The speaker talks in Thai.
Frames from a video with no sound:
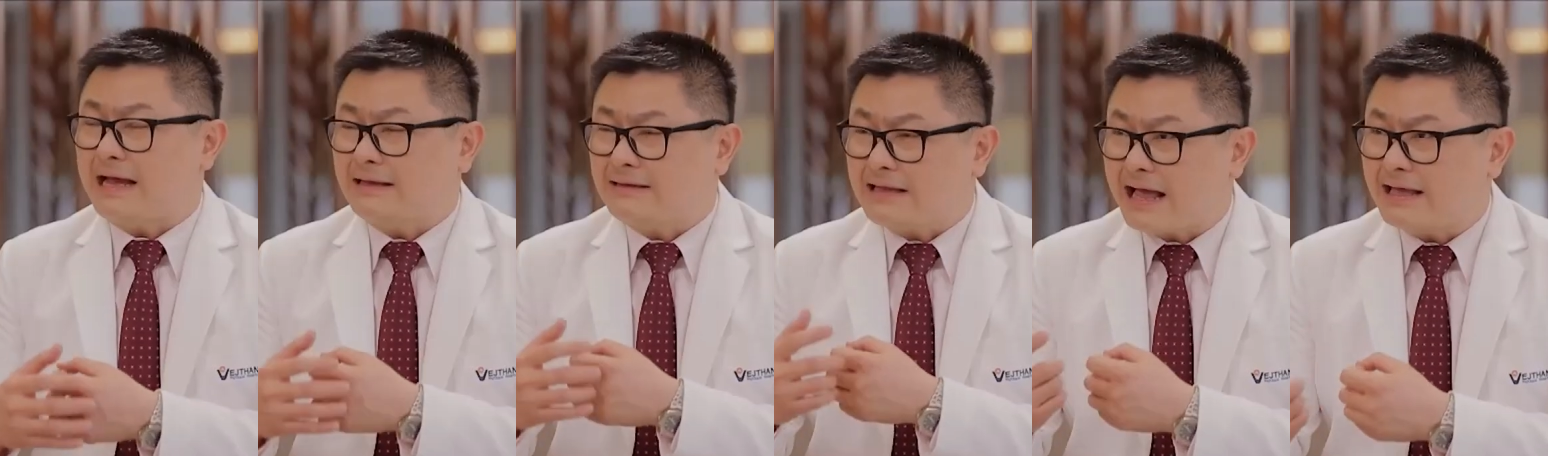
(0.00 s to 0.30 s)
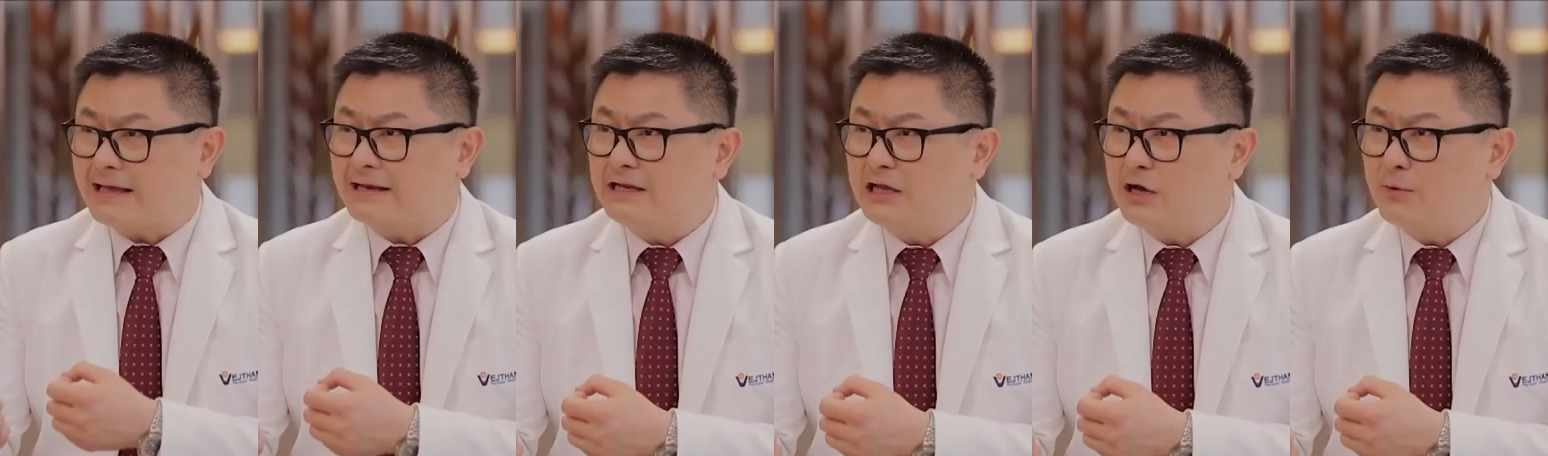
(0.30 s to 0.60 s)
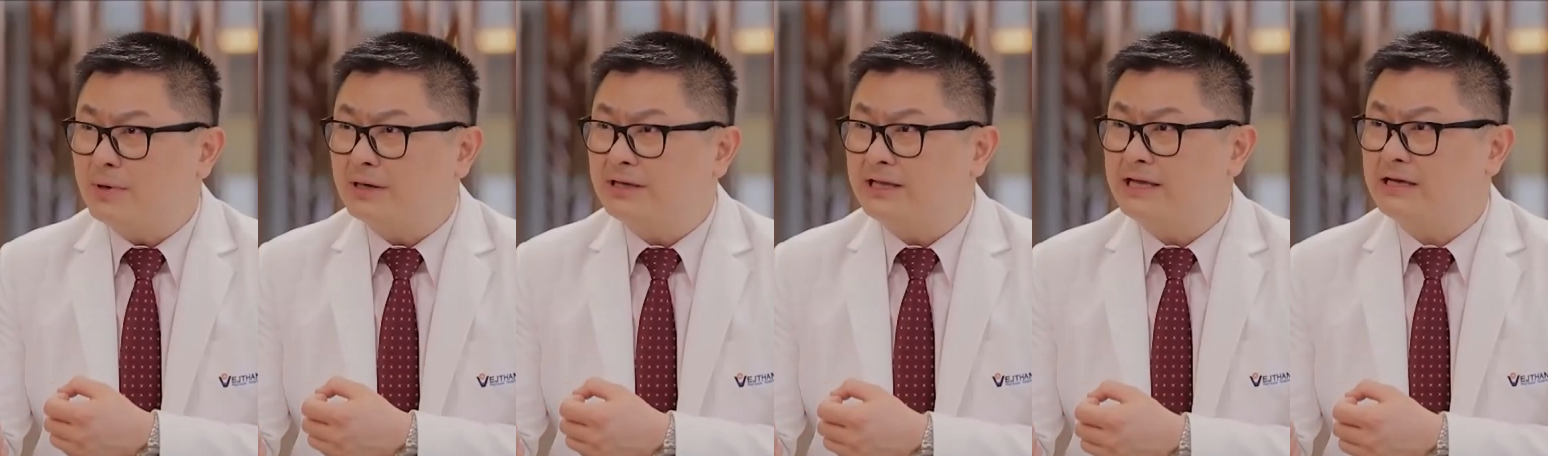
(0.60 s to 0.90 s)
สายตาอย่างเดี
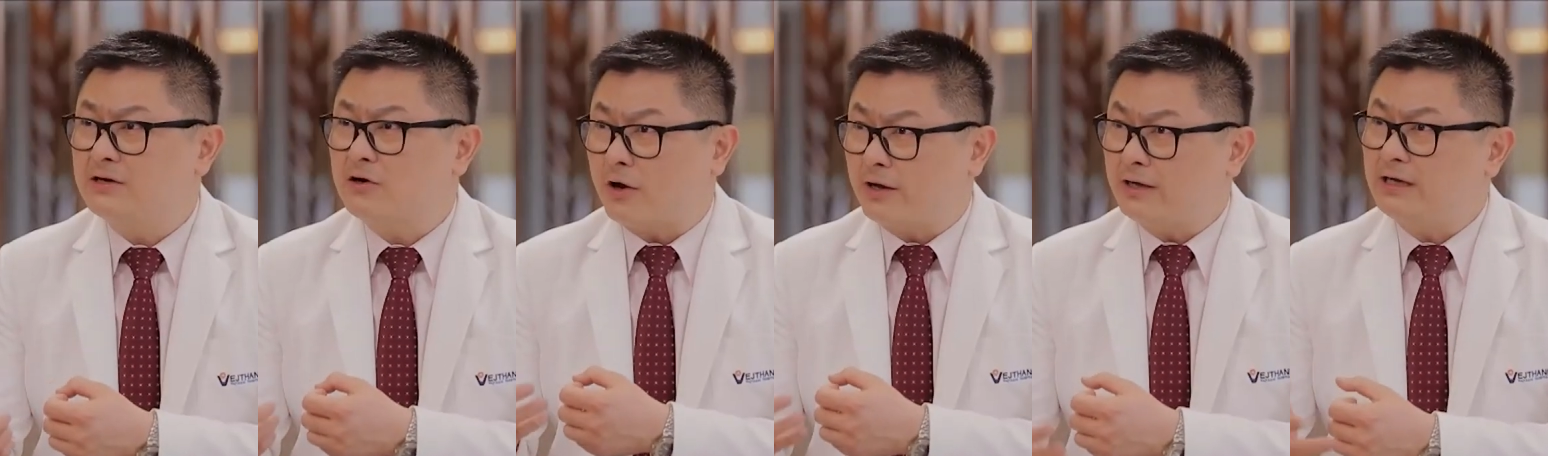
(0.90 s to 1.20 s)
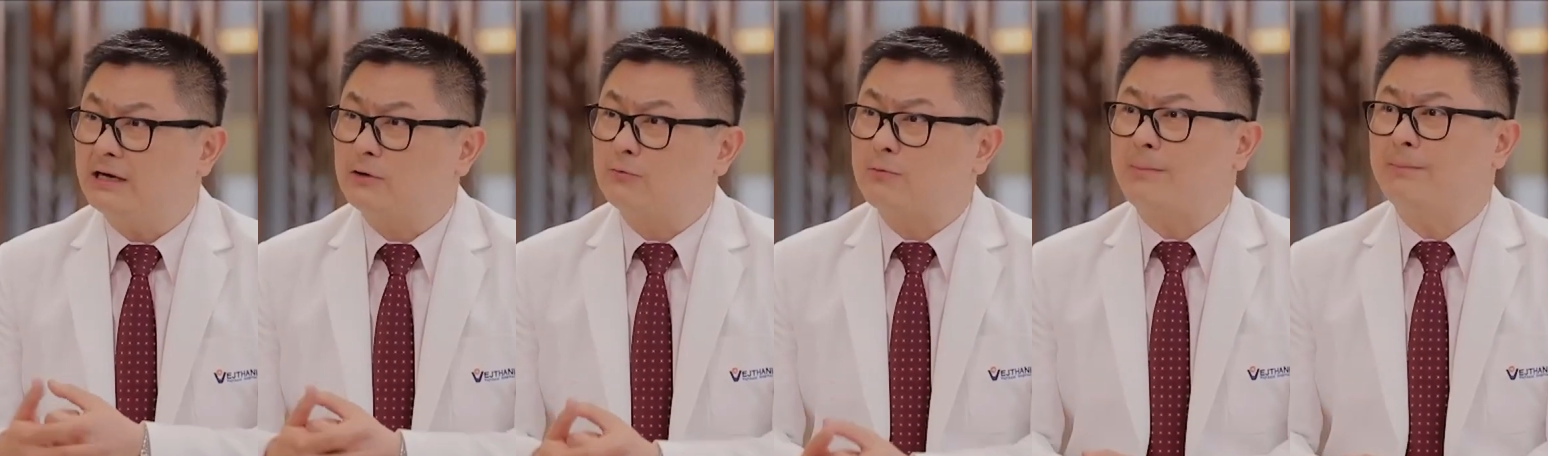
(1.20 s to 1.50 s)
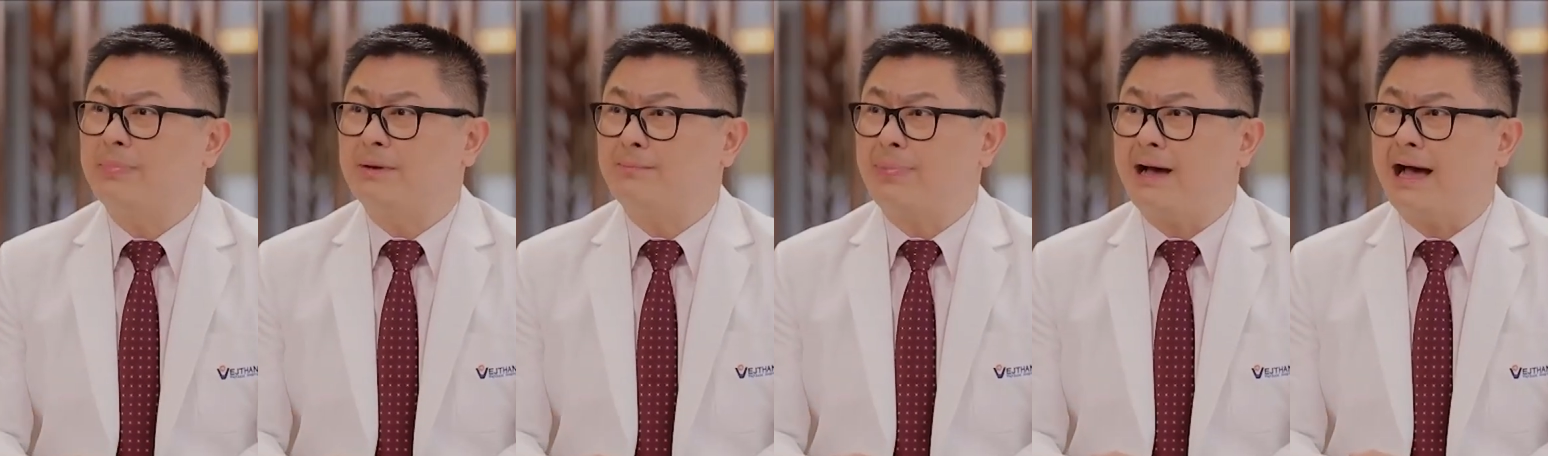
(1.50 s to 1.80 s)
ยวบางทีก่อให้เกิดควา
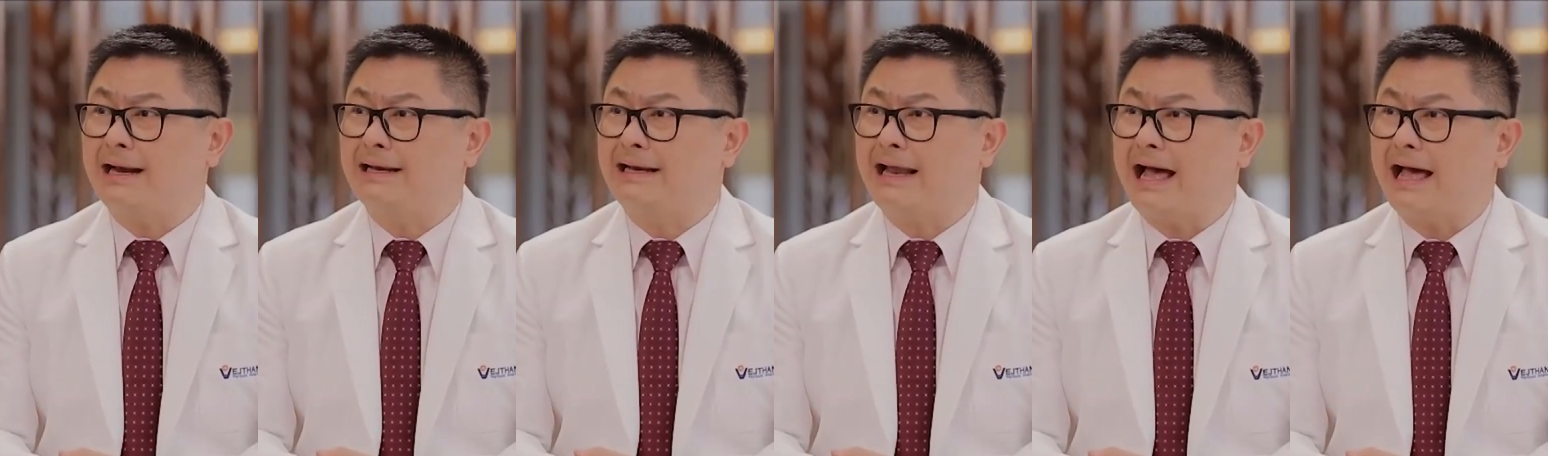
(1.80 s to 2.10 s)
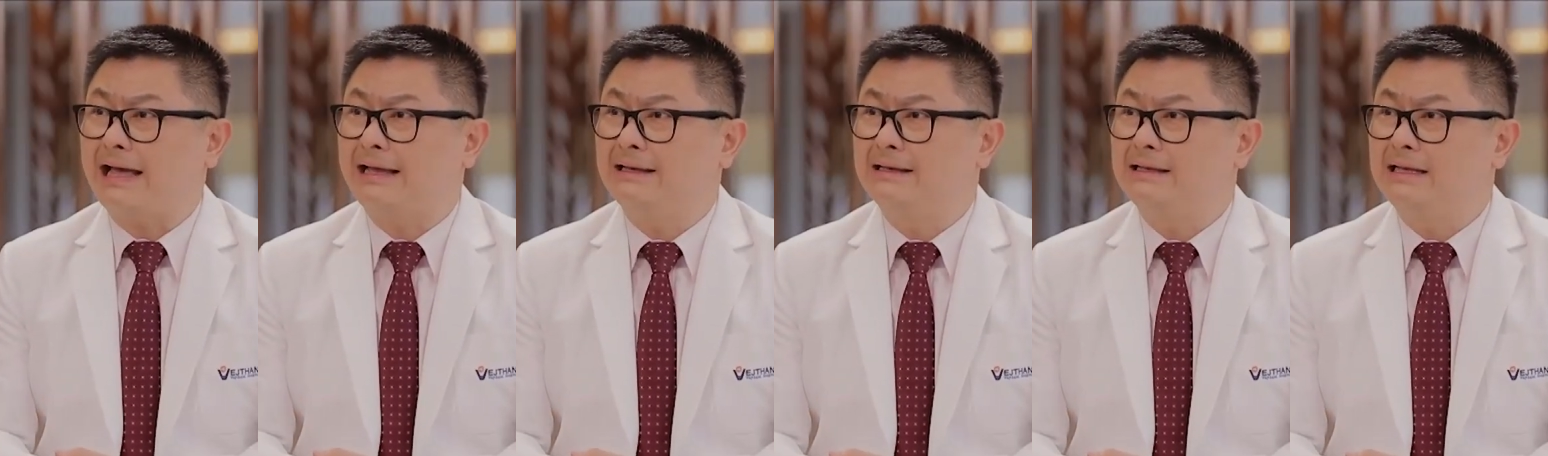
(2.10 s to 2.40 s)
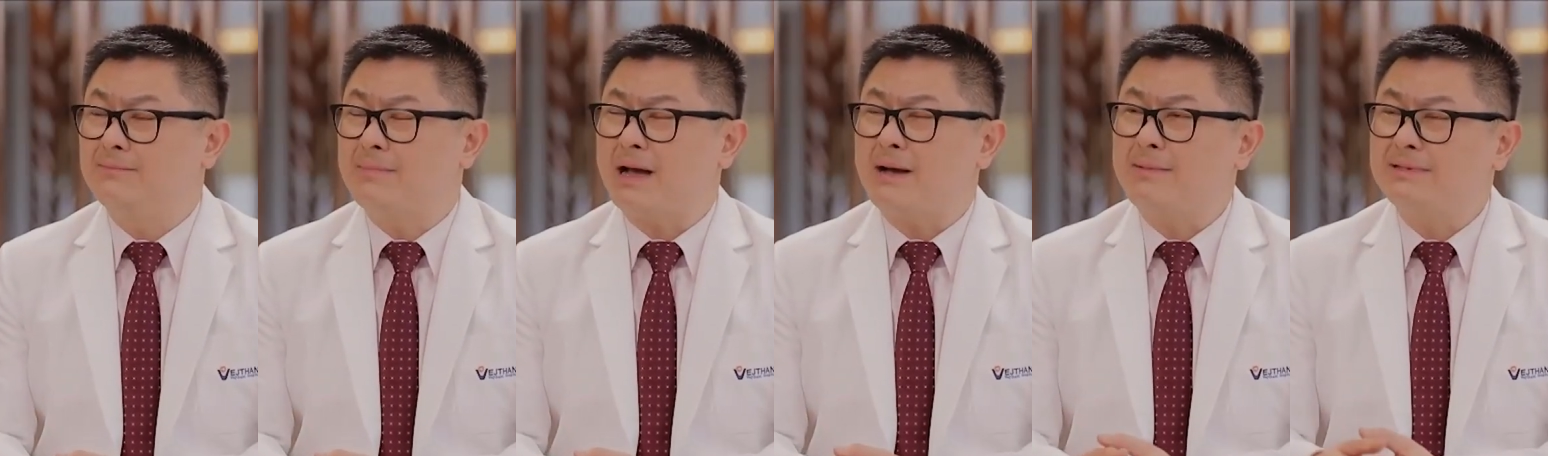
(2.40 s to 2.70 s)
มผิดพลาดได้
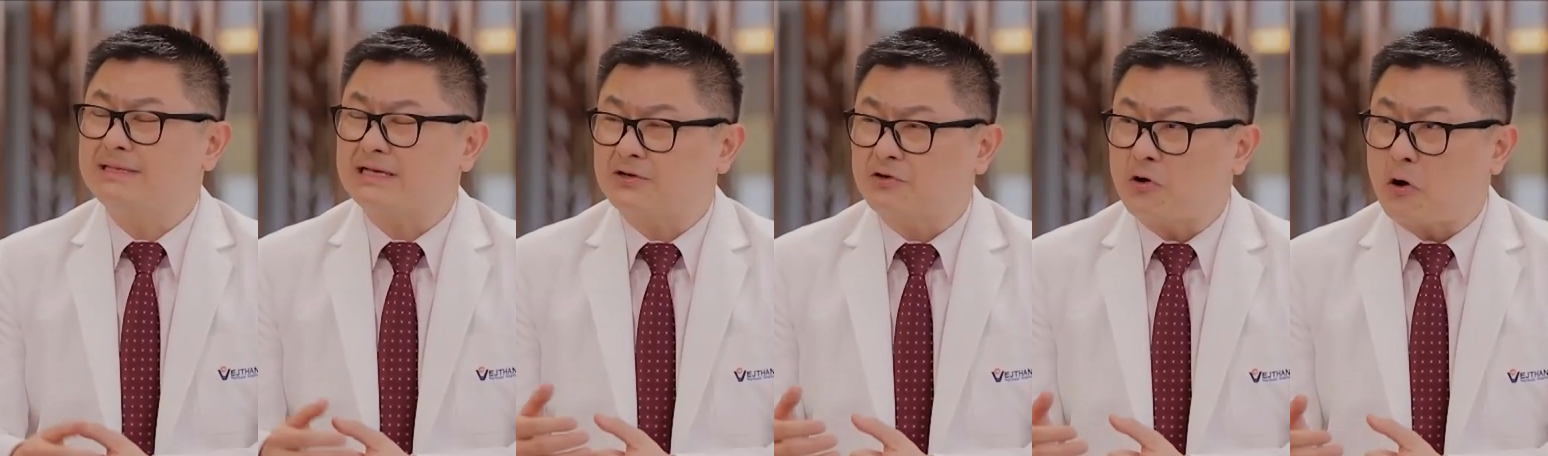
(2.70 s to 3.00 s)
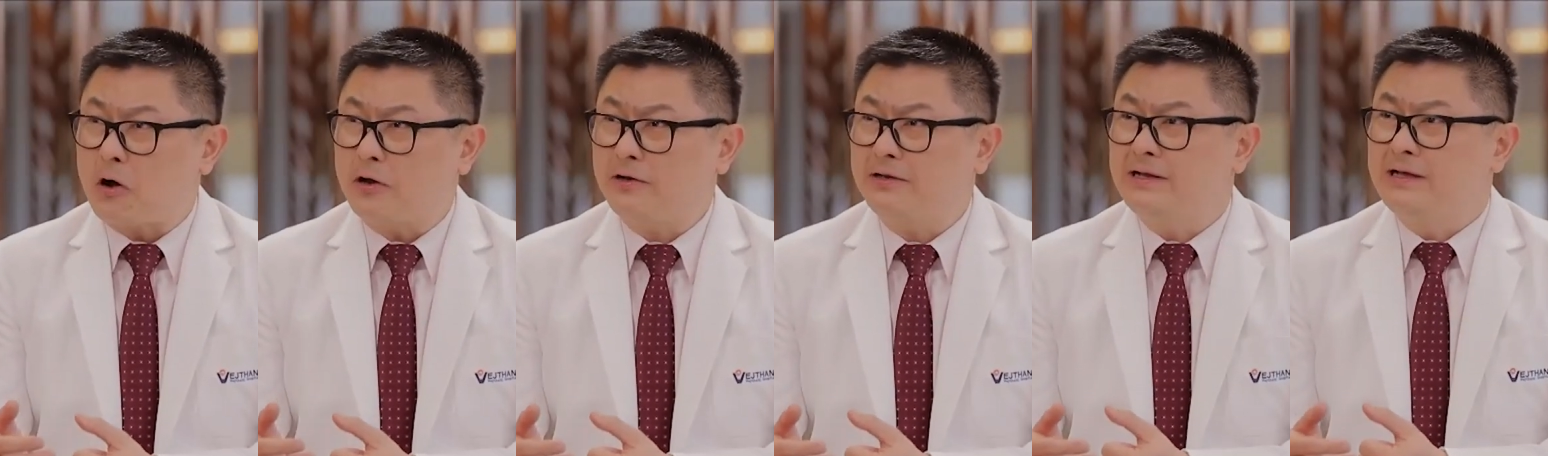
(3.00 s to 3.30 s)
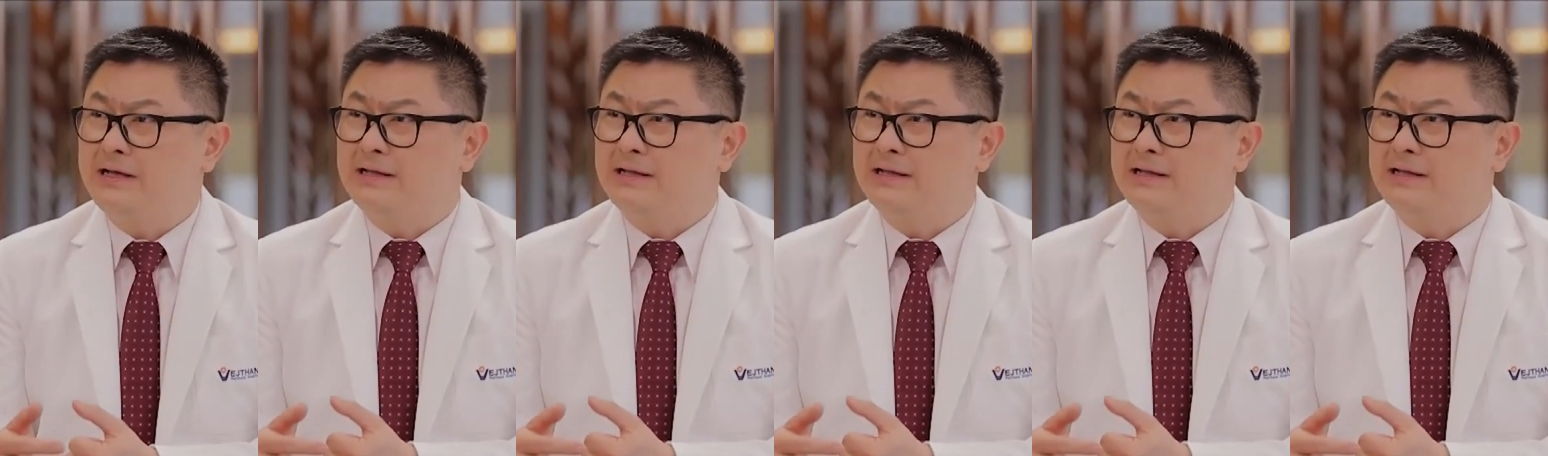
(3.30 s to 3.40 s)
ถึงแม้มันจะน้อย